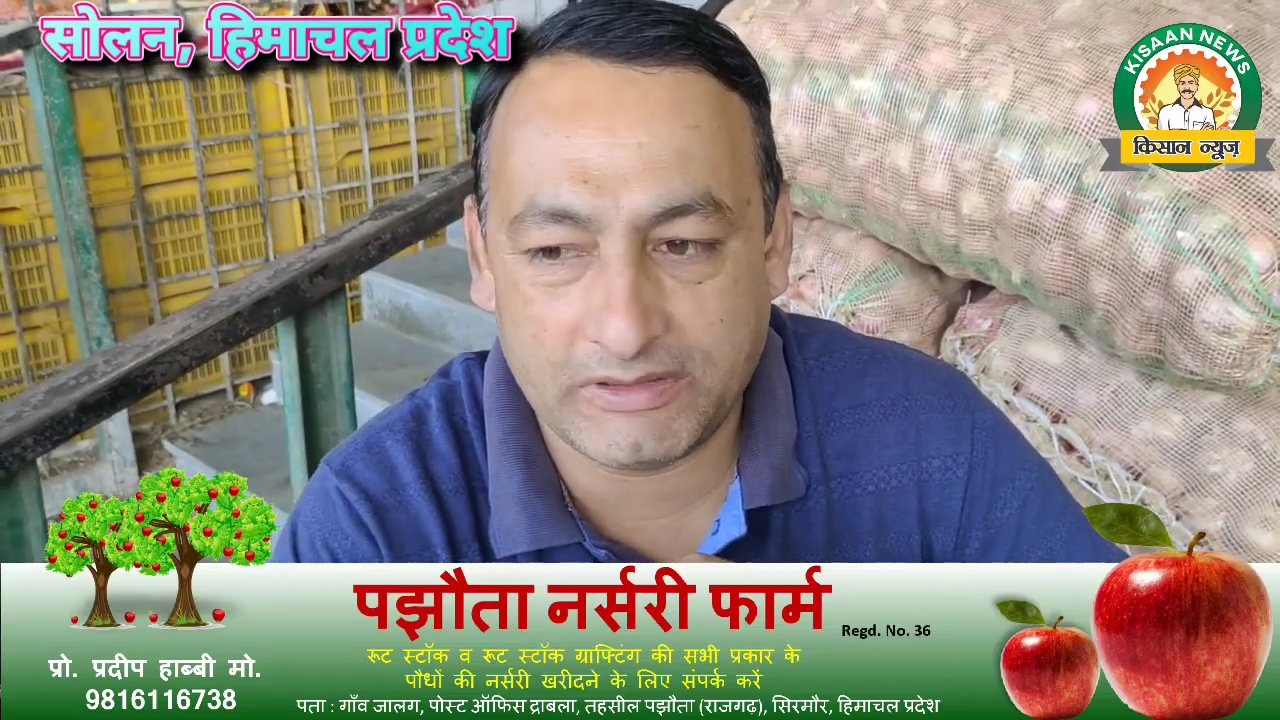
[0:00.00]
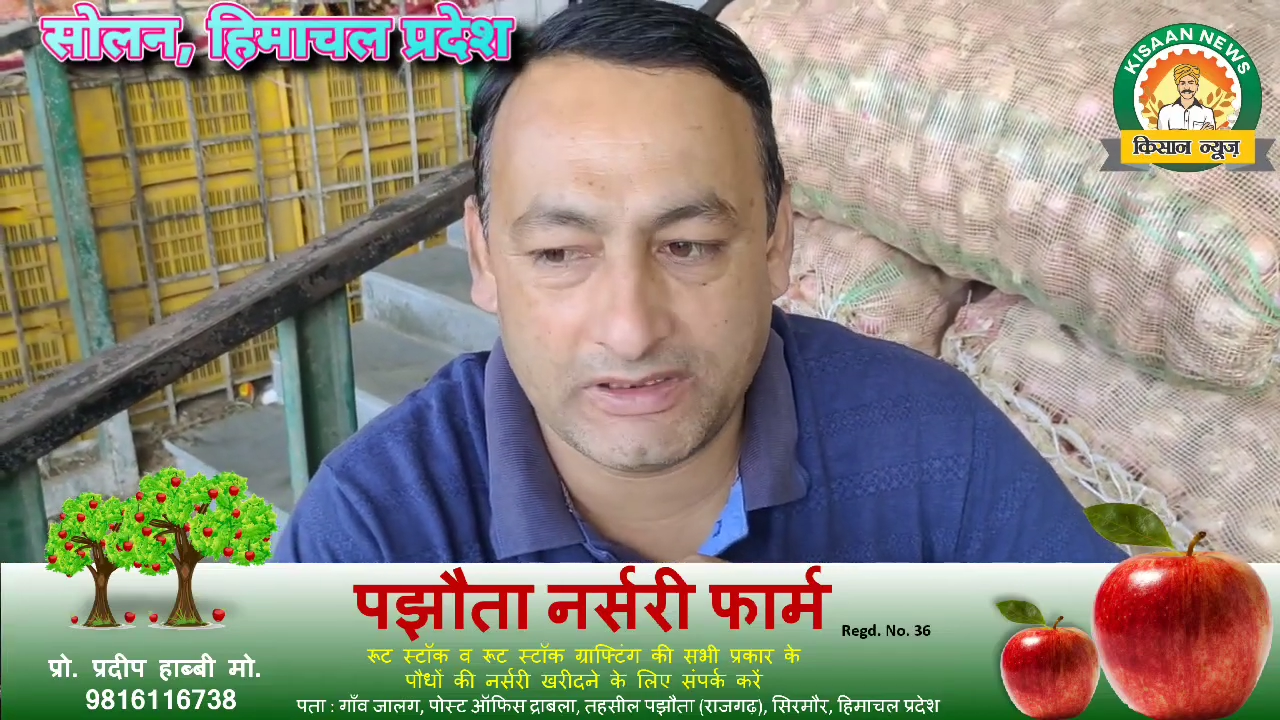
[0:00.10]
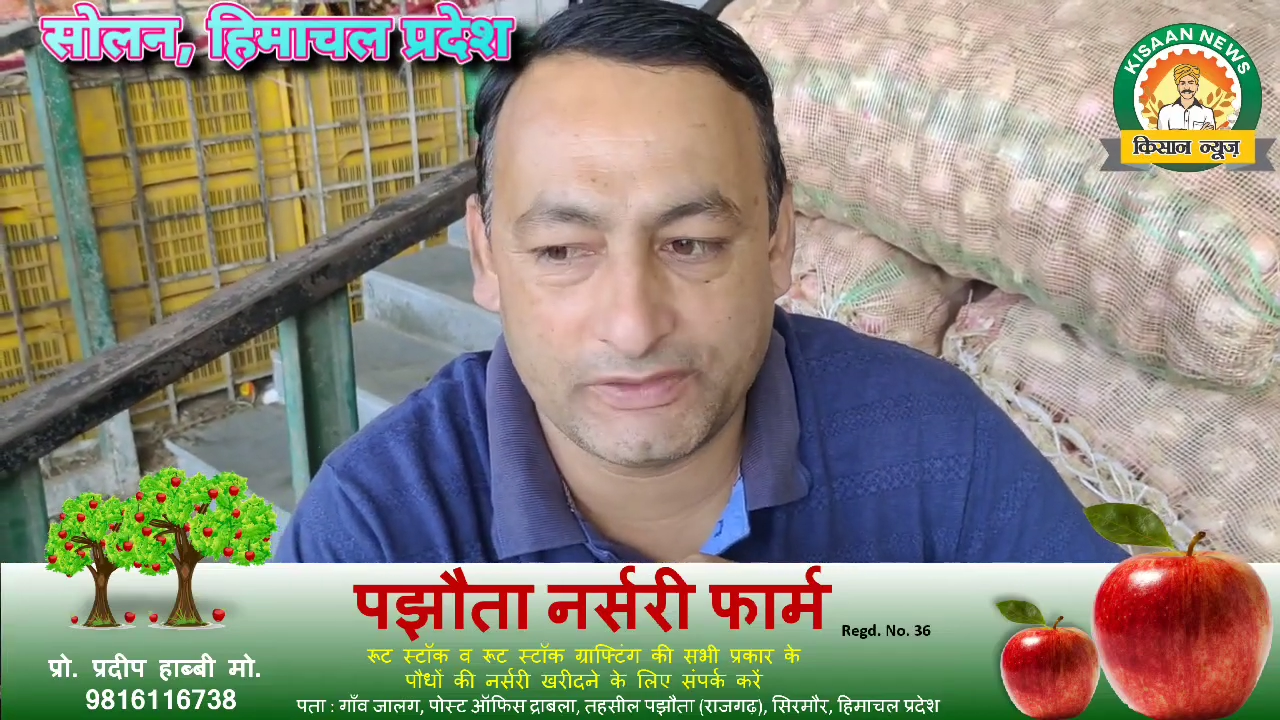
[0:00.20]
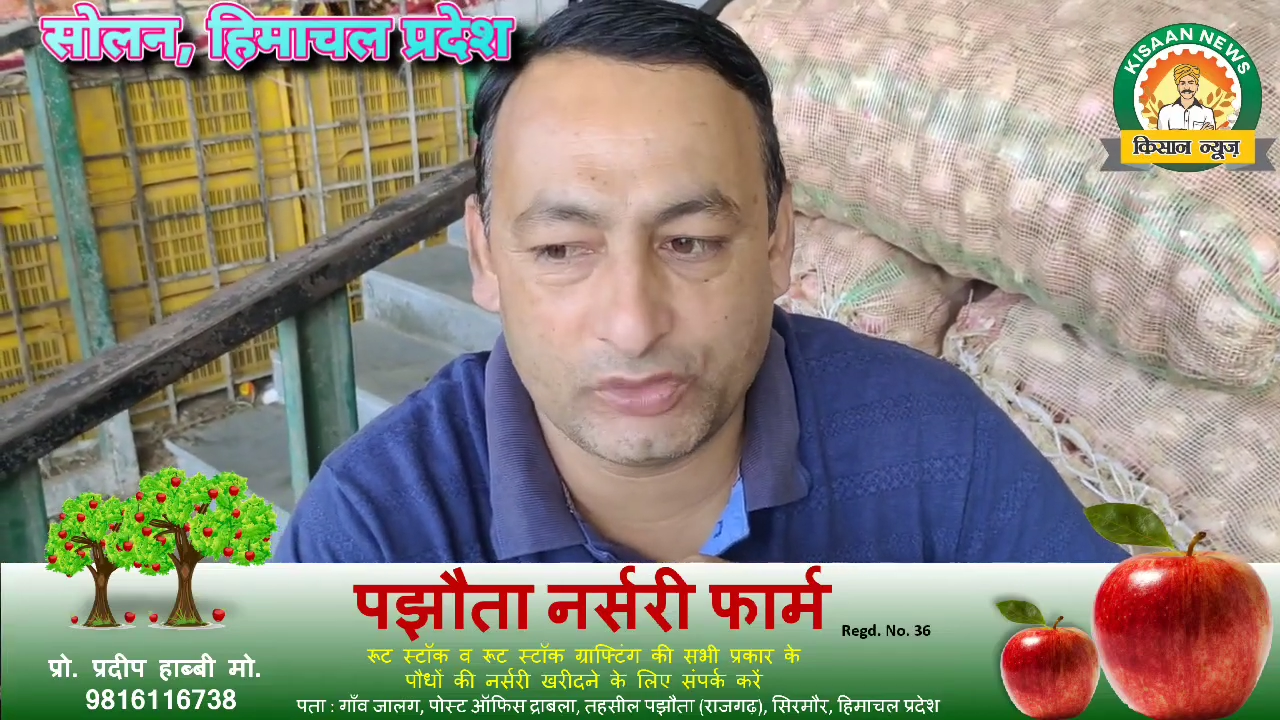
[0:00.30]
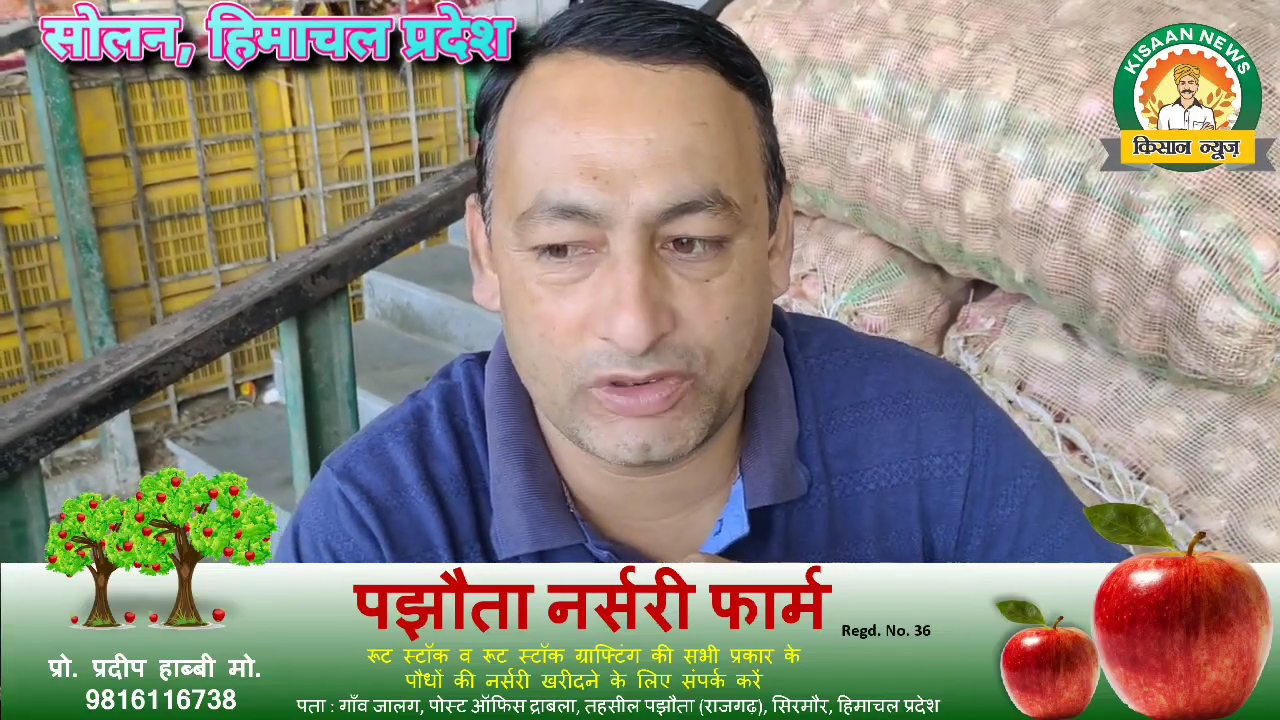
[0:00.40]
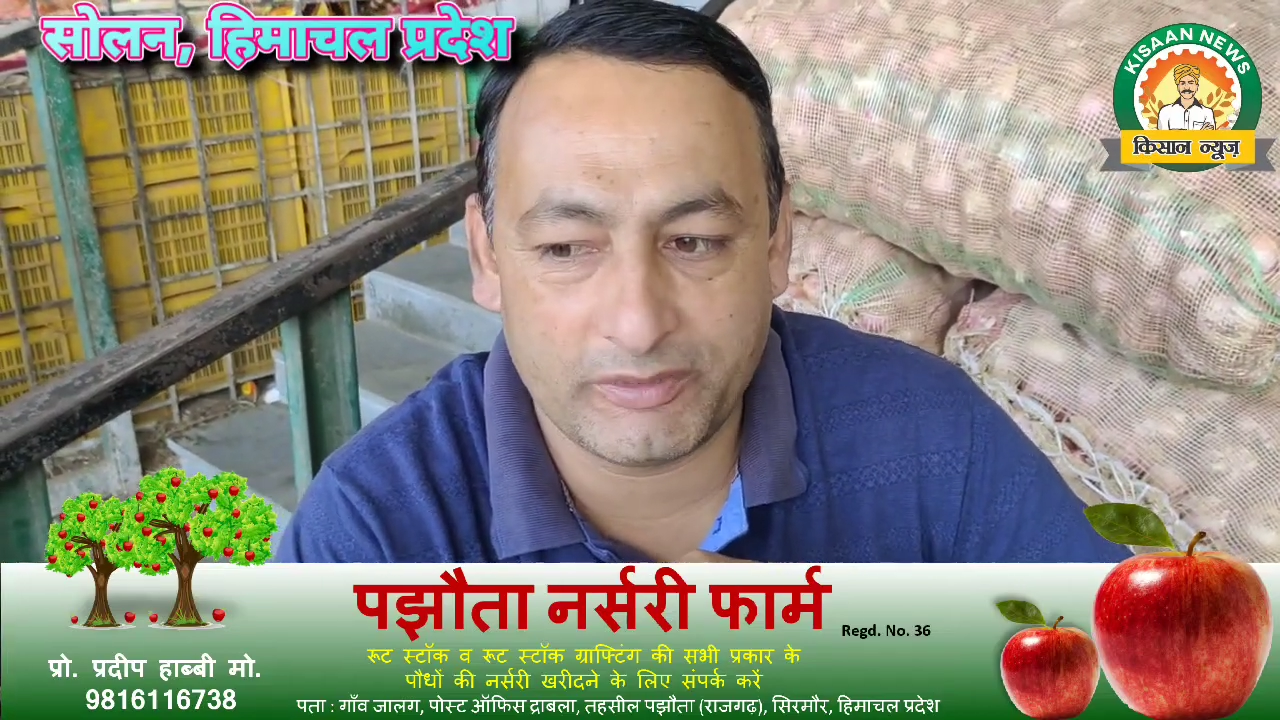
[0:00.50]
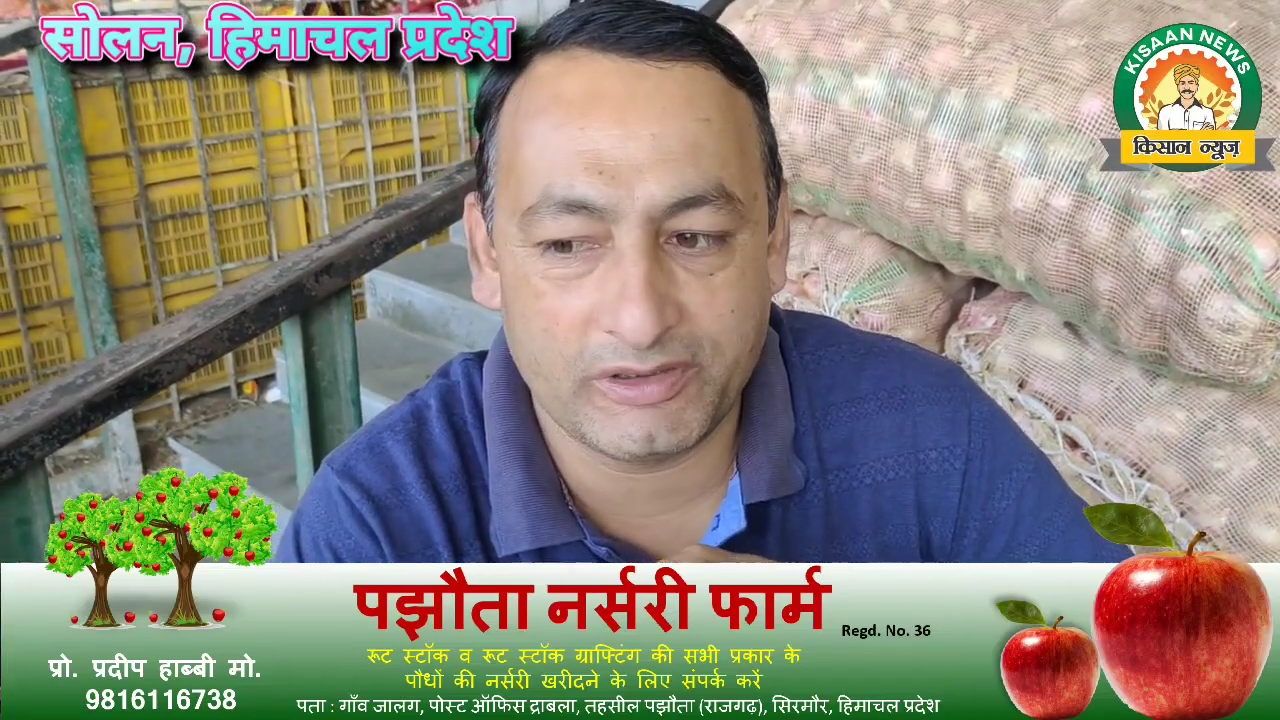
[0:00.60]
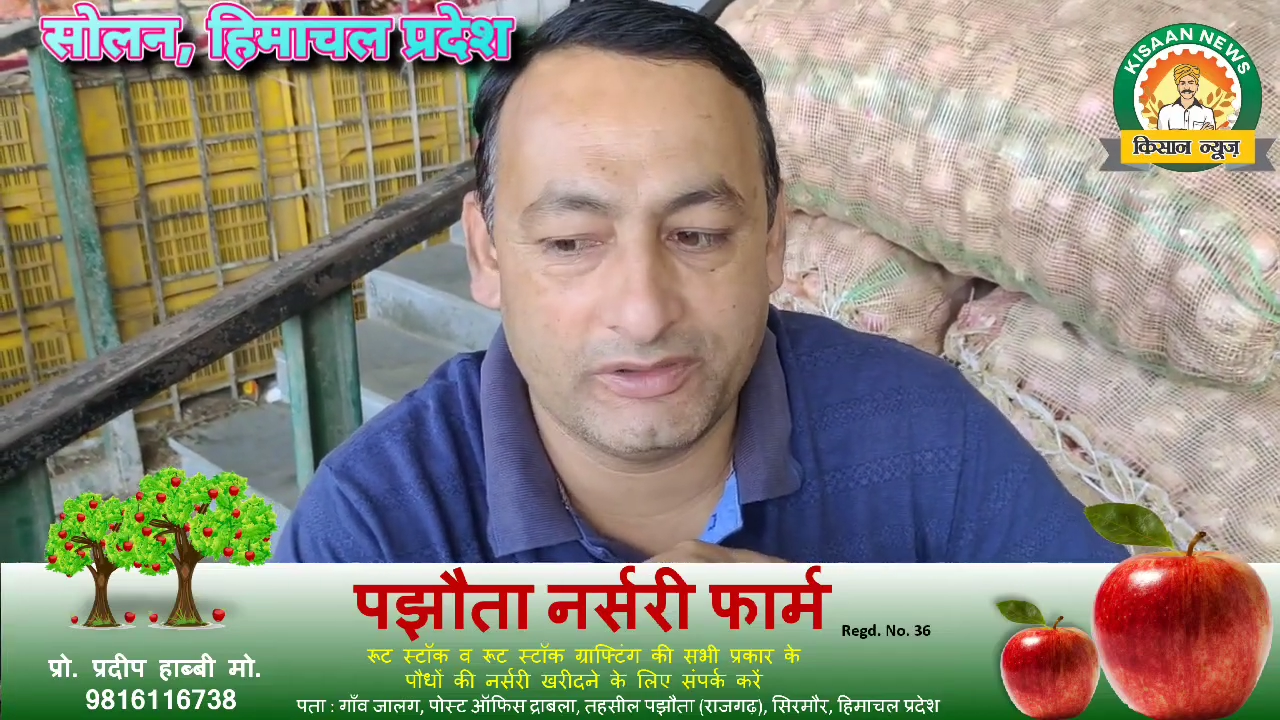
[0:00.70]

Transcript: पंद्रह से सोलह रुपये